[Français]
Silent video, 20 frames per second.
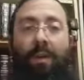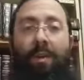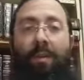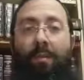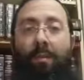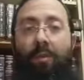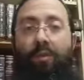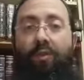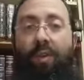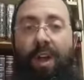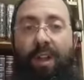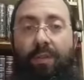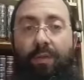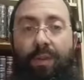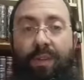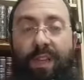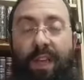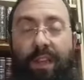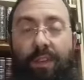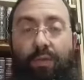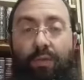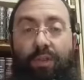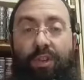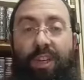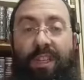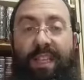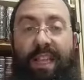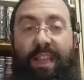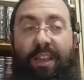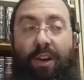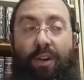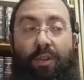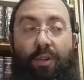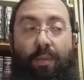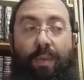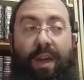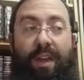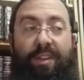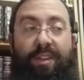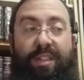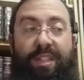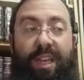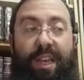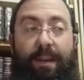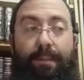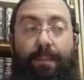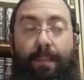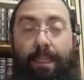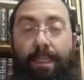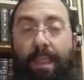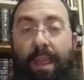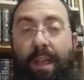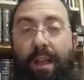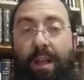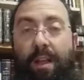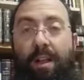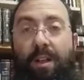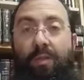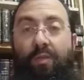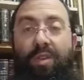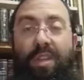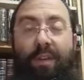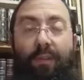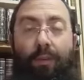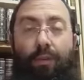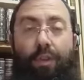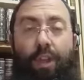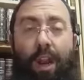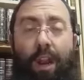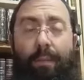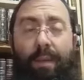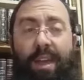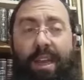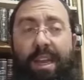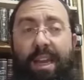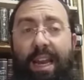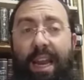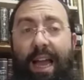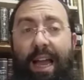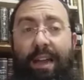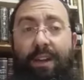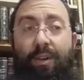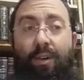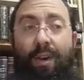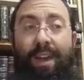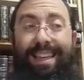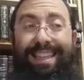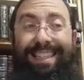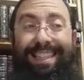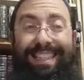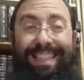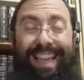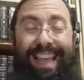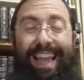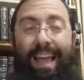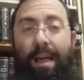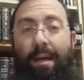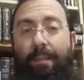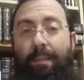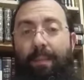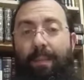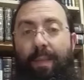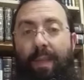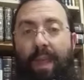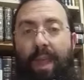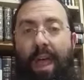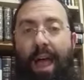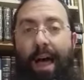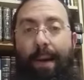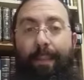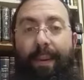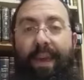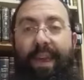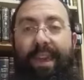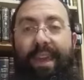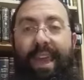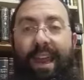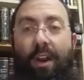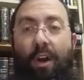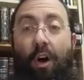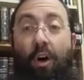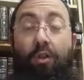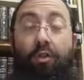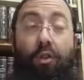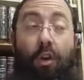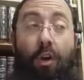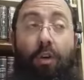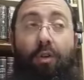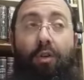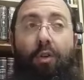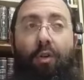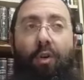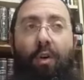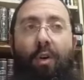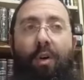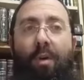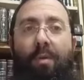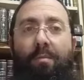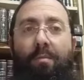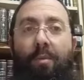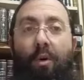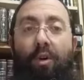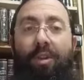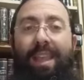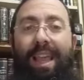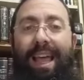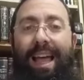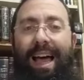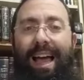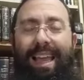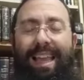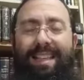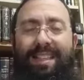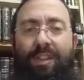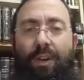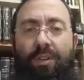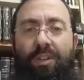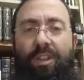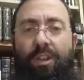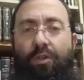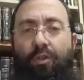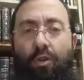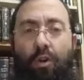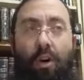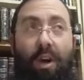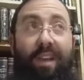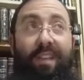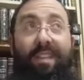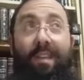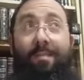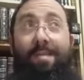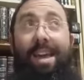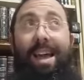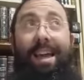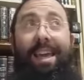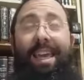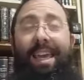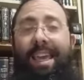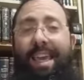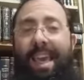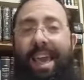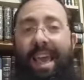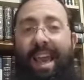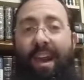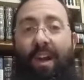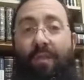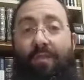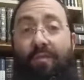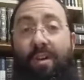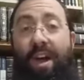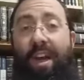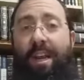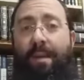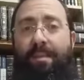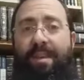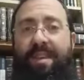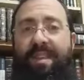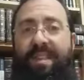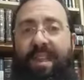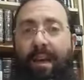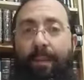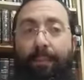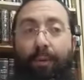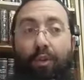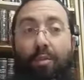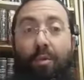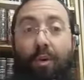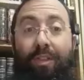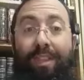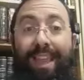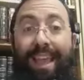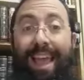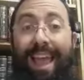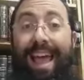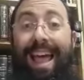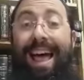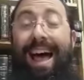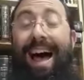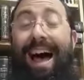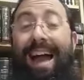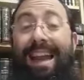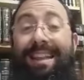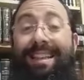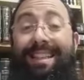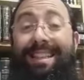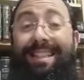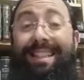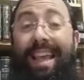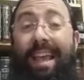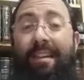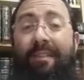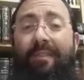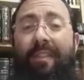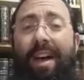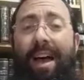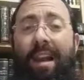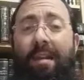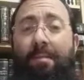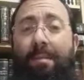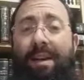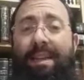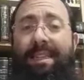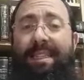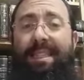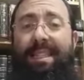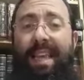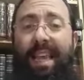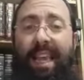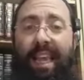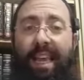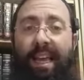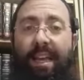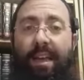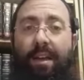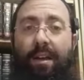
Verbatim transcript: Bonjour à tous et à toutes, chers adhérents de BHC. Nous avons lu dans la Megillah que Esther, après qu'elle entend que Mordechai est sorti dehors et s'est mis à crier, elle envoie un émissaire pour demander alzeve al Almazé.